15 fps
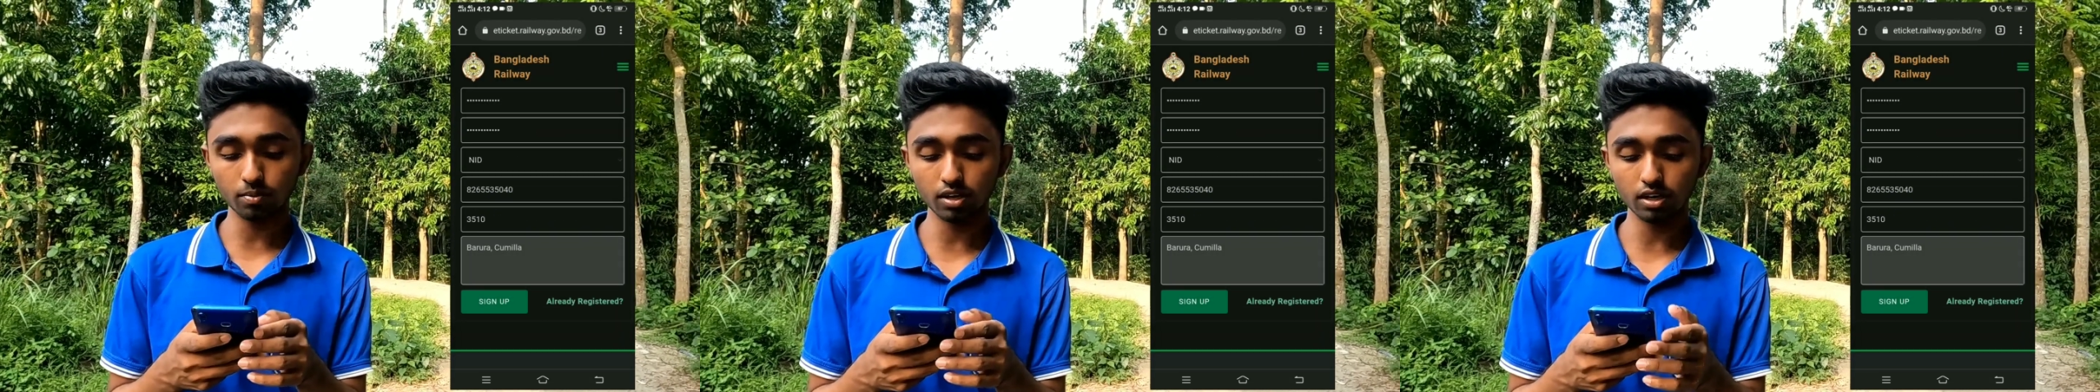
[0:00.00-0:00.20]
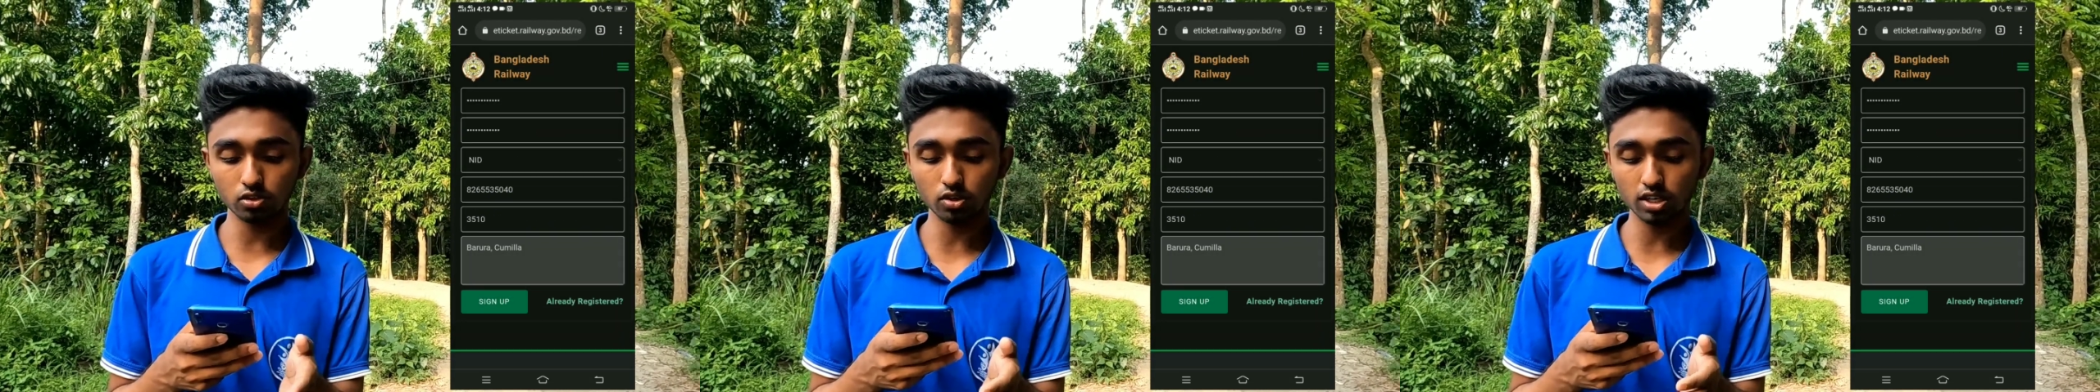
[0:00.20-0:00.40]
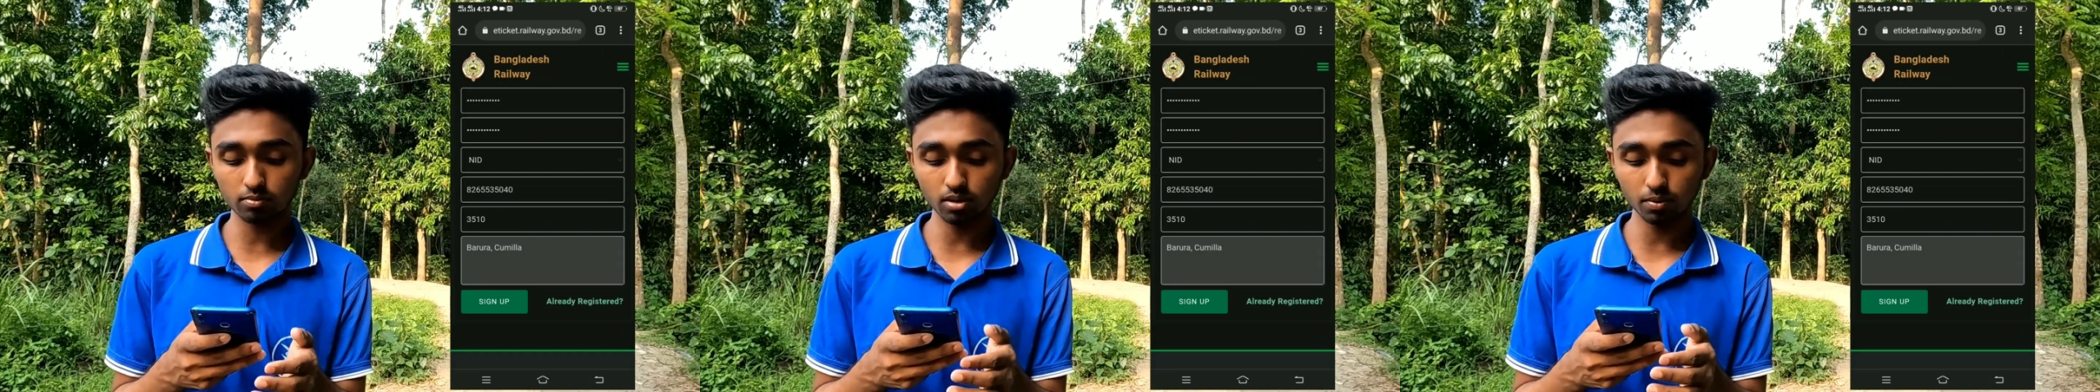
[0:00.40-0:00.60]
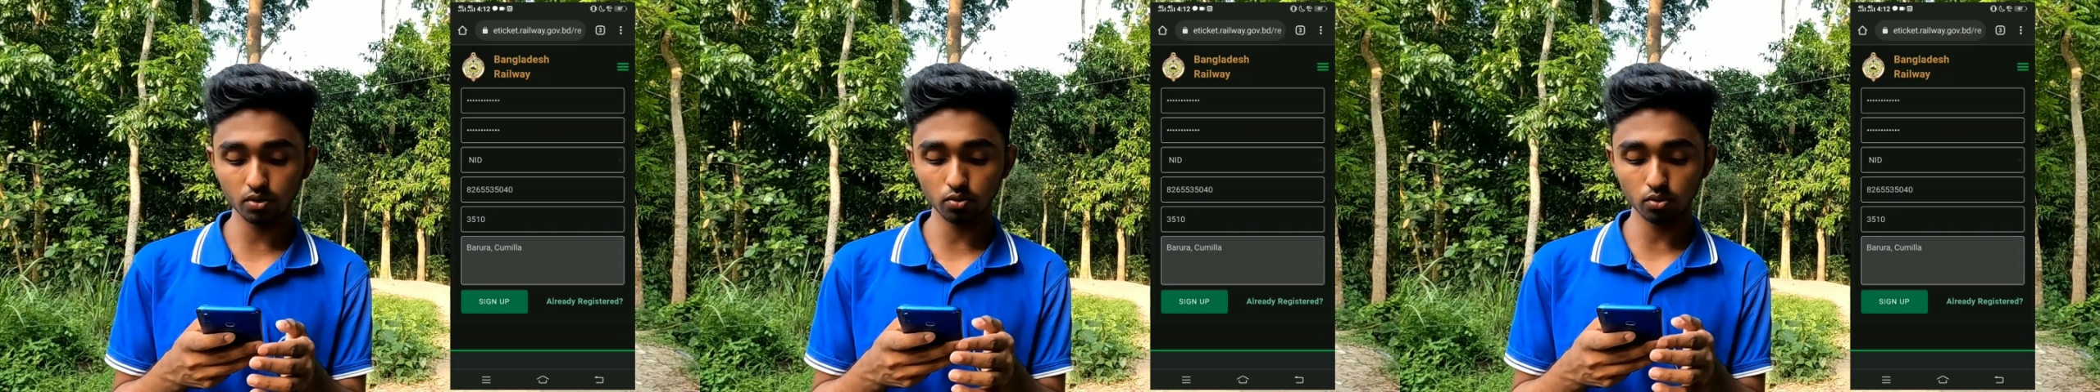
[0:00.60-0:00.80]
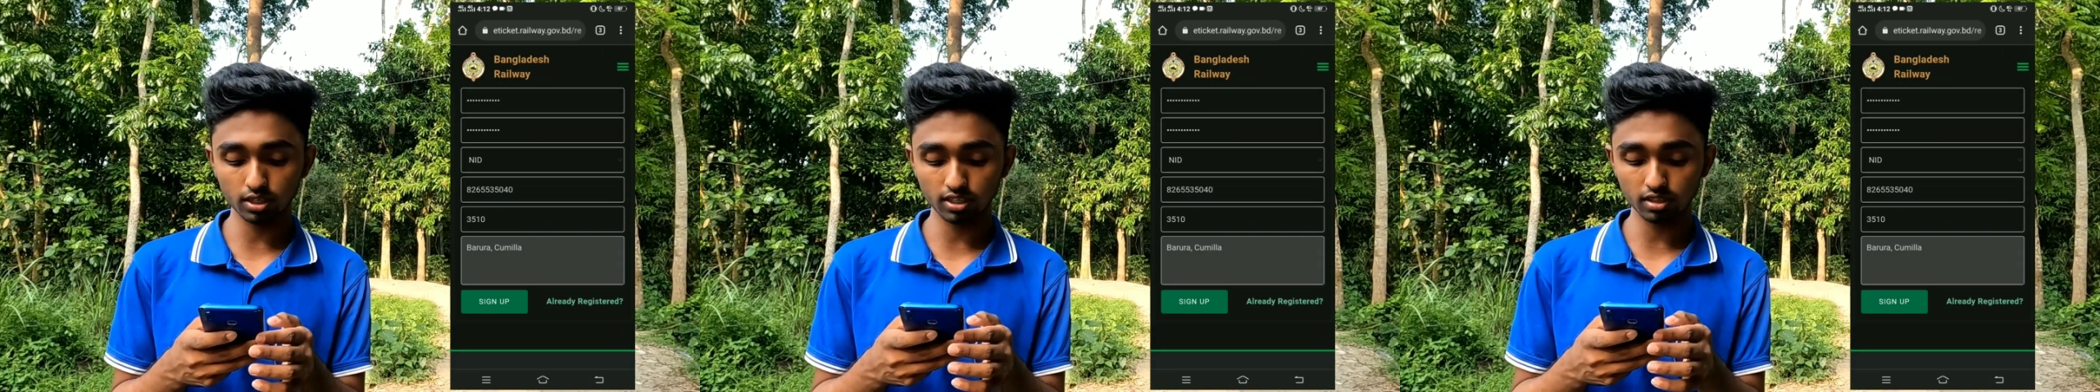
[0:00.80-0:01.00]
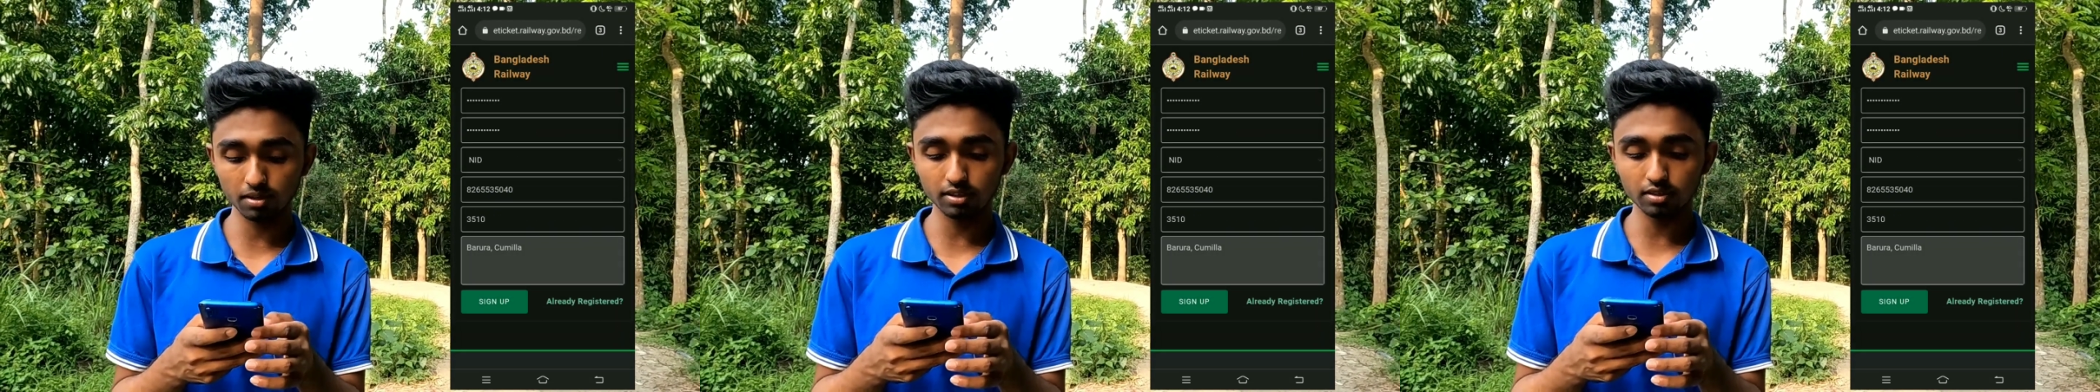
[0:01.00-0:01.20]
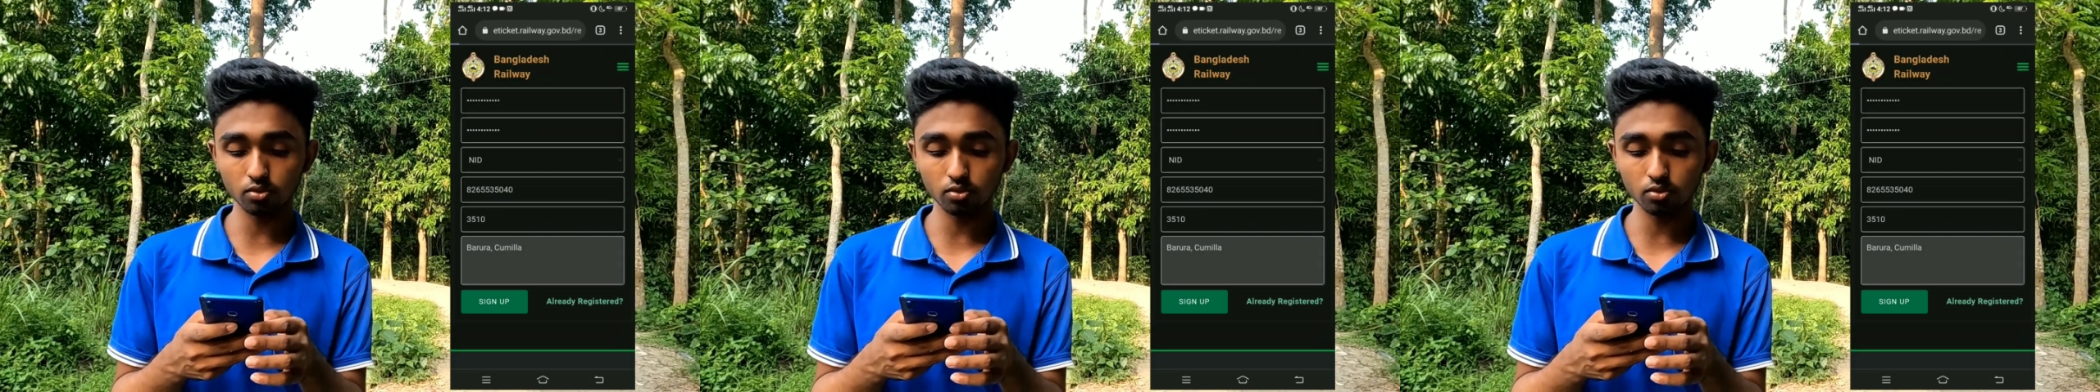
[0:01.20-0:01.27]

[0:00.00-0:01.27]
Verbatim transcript: আপনারা সঠিকভাবে কোডটি দেবেন